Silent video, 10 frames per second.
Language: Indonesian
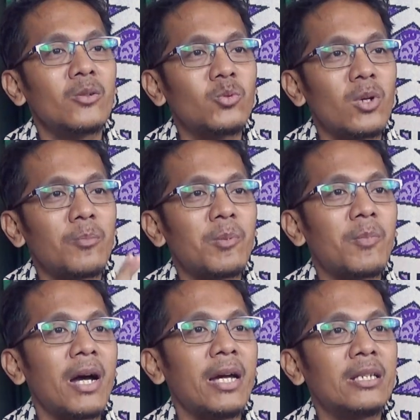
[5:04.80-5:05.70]
dua
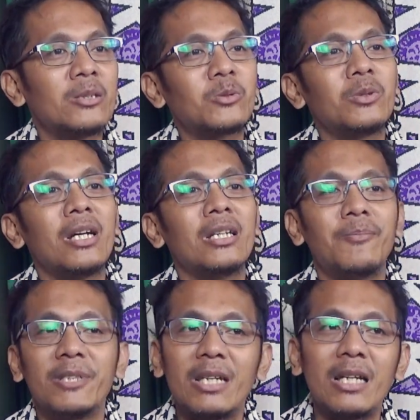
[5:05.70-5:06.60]
pemain sudah
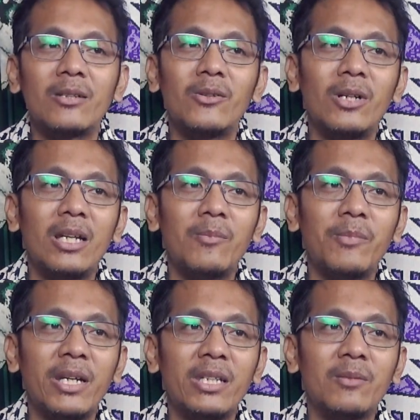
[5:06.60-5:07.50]
dipecat oleh
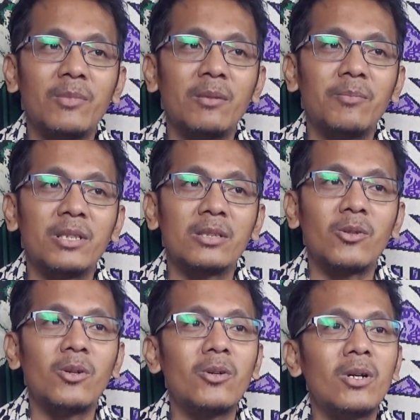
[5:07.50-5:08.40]
manajemen Persis
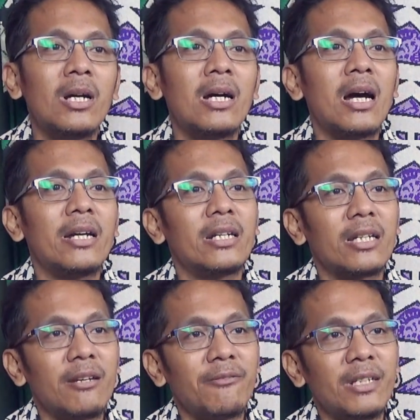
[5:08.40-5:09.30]
Solo, ada
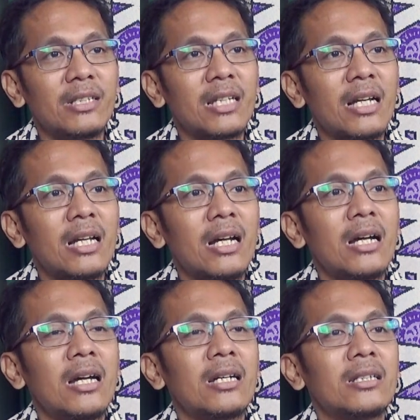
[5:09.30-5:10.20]
Kevin di sana
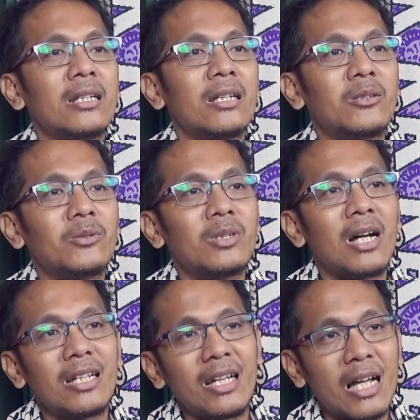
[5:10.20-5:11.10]
dan
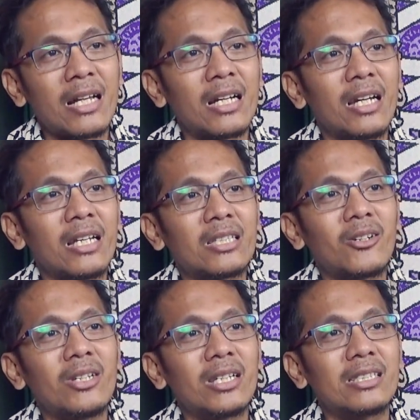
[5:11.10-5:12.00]
juga ada anak Erick
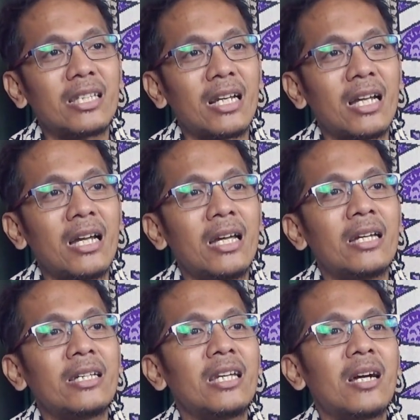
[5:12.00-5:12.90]
Thohir di sana
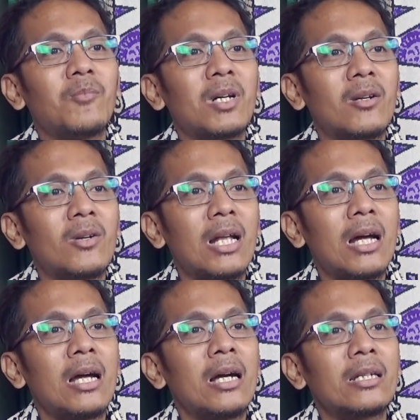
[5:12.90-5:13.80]
yang
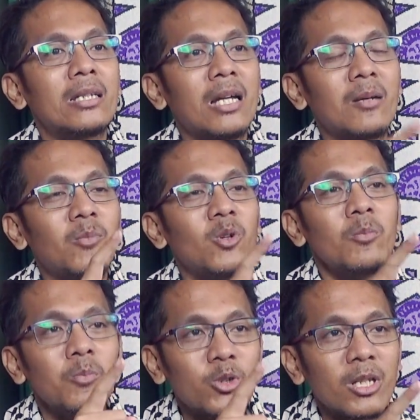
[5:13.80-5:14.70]
mengelola dan
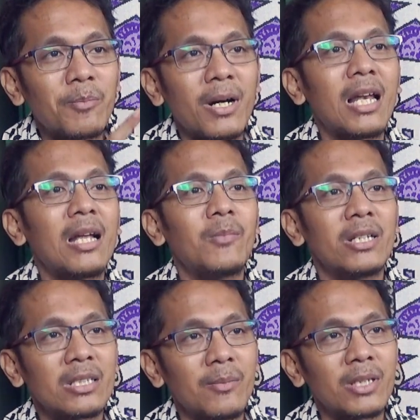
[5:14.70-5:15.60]
belum punya
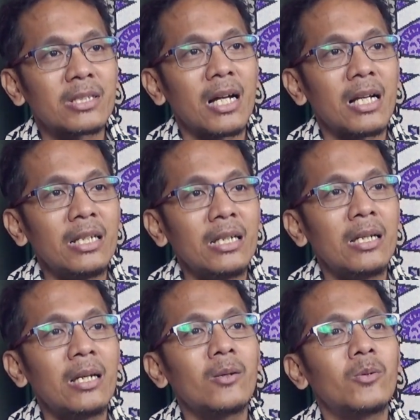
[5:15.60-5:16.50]
pengalaman sama sekali
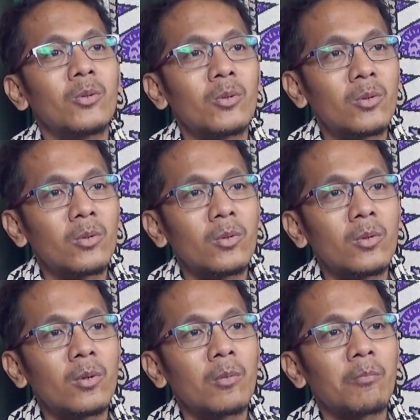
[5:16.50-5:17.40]

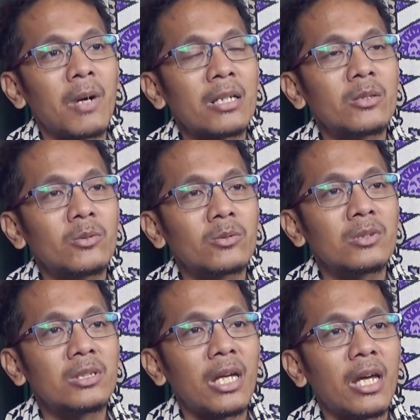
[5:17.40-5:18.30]
untuk masuk
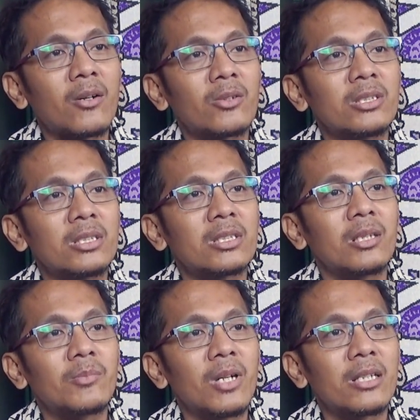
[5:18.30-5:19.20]
di
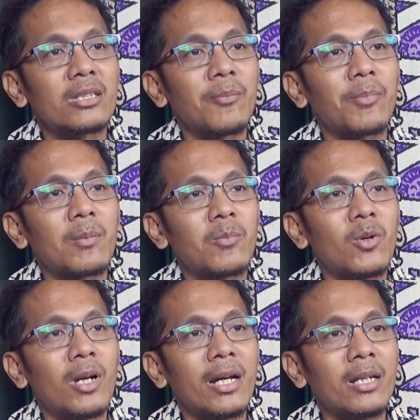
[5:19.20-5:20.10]
ekosistem sepak
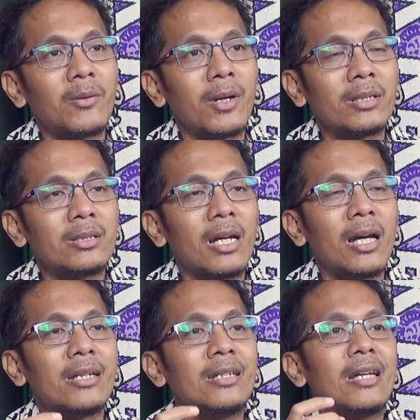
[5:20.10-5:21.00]
bola
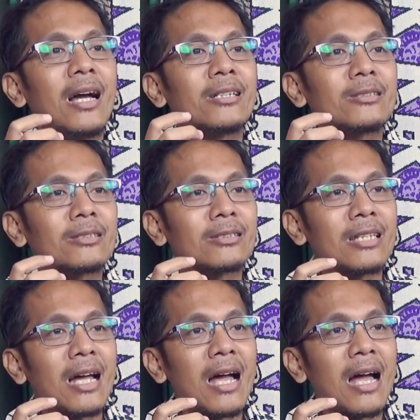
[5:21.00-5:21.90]
Indonesia yang
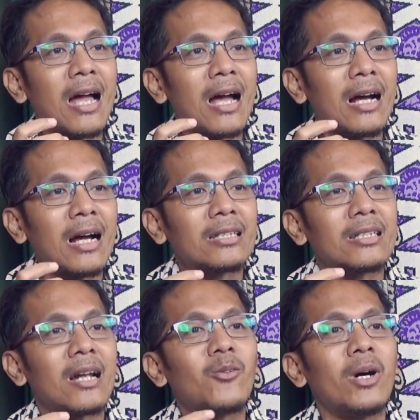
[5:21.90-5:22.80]
sangat
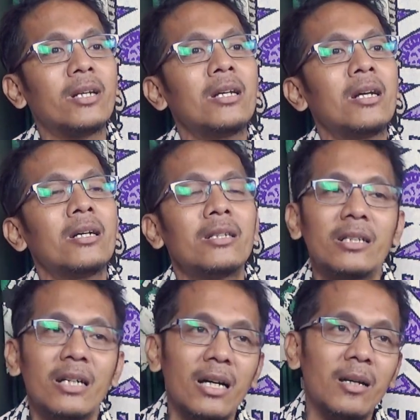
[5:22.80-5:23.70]
rawan
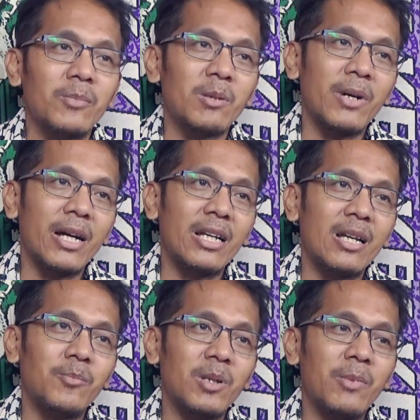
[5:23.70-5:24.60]
dengan
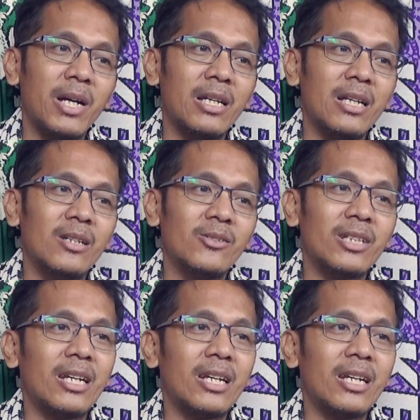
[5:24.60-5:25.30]
permainan-permainan non